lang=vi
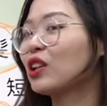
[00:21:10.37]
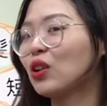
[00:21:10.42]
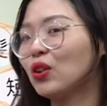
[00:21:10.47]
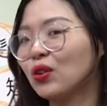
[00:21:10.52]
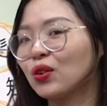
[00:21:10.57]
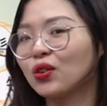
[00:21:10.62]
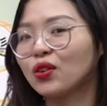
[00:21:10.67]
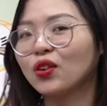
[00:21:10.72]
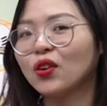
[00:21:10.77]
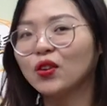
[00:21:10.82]

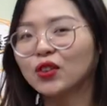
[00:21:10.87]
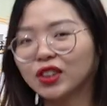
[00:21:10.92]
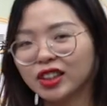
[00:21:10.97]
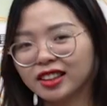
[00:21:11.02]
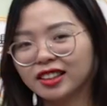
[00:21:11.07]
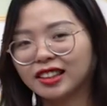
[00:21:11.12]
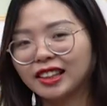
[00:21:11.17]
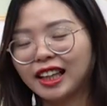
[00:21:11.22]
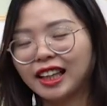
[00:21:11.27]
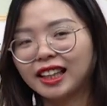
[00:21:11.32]
cục cúc
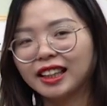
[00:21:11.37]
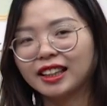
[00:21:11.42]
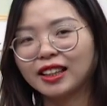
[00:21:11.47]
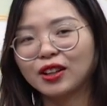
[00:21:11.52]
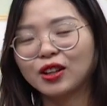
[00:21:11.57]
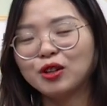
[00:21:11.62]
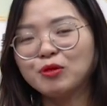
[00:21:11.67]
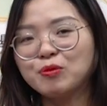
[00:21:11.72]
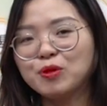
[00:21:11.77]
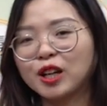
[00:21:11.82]
cự này nó
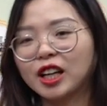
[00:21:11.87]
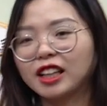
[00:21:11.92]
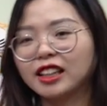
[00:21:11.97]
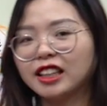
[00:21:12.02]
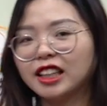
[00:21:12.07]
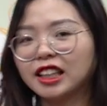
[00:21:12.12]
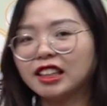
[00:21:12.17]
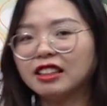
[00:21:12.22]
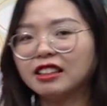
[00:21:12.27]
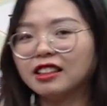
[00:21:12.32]
có một cái
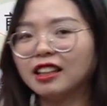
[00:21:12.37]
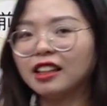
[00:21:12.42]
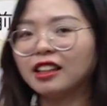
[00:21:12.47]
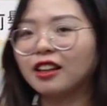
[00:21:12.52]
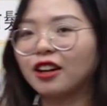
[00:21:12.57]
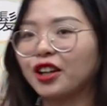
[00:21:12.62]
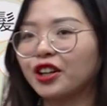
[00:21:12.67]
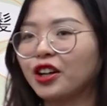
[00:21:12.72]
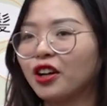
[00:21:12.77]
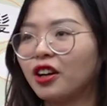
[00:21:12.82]
nghĩa nữa
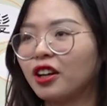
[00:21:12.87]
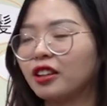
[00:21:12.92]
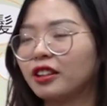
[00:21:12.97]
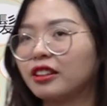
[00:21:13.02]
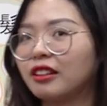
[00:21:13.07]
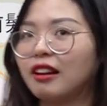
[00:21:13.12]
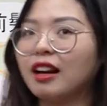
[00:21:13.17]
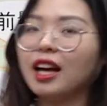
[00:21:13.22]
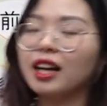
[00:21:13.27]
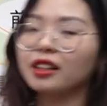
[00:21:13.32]
đó là
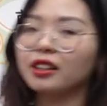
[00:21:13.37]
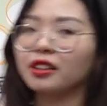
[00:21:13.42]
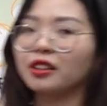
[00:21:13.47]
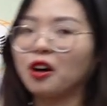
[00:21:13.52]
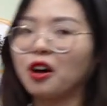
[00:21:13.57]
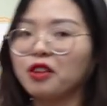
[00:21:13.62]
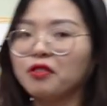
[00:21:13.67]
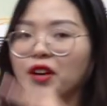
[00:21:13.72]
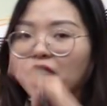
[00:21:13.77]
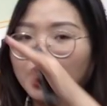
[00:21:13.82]
đó là nó
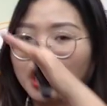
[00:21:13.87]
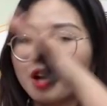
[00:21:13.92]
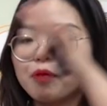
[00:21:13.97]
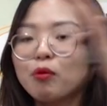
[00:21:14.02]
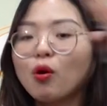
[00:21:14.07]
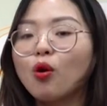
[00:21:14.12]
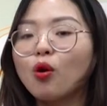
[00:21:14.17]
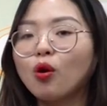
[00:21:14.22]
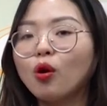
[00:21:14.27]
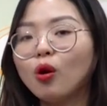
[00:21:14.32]
nói về cái
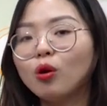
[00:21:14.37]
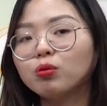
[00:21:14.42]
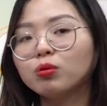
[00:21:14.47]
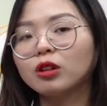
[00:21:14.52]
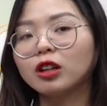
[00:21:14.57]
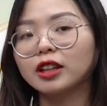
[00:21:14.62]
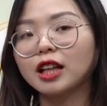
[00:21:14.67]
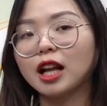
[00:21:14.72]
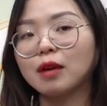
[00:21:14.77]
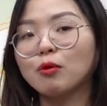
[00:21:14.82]
bộ
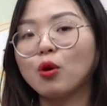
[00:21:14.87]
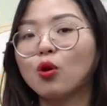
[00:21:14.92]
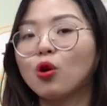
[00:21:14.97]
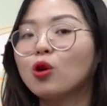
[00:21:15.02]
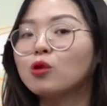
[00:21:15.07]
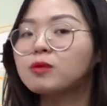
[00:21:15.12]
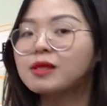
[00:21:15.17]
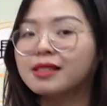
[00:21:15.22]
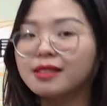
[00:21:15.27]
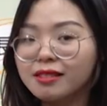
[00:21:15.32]
khung có thể là bộ
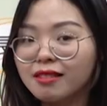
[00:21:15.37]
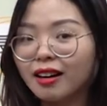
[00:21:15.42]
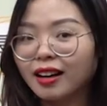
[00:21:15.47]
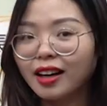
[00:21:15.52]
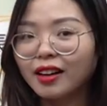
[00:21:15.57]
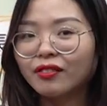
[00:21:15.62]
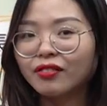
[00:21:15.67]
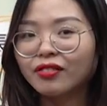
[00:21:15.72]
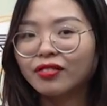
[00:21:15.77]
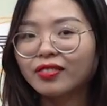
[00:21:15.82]
khung xương
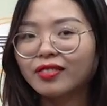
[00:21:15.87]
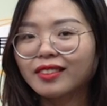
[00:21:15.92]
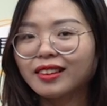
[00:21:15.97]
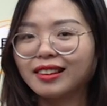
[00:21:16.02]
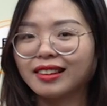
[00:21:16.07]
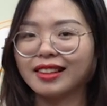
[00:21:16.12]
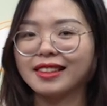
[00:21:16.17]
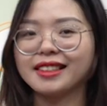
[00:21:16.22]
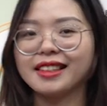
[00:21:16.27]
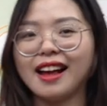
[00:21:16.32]
á
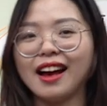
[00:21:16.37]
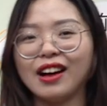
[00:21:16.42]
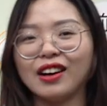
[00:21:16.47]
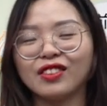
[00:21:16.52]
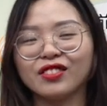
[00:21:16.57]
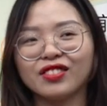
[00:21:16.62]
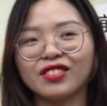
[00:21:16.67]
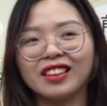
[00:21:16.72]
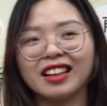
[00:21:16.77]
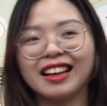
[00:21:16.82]
được chưa nào
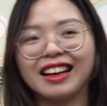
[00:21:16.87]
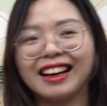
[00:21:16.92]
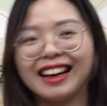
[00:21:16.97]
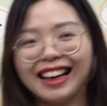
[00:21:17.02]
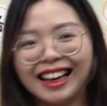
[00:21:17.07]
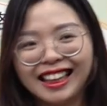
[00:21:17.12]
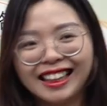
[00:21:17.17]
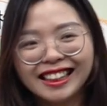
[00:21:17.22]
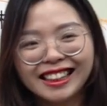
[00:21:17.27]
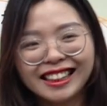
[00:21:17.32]

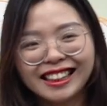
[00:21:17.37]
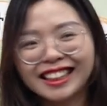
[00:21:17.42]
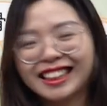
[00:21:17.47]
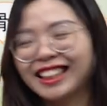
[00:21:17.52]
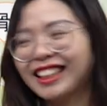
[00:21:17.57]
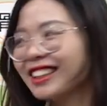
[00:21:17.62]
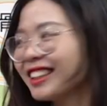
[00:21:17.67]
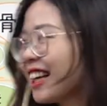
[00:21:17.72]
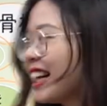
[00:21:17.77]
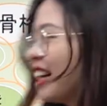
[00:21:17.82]
hay ok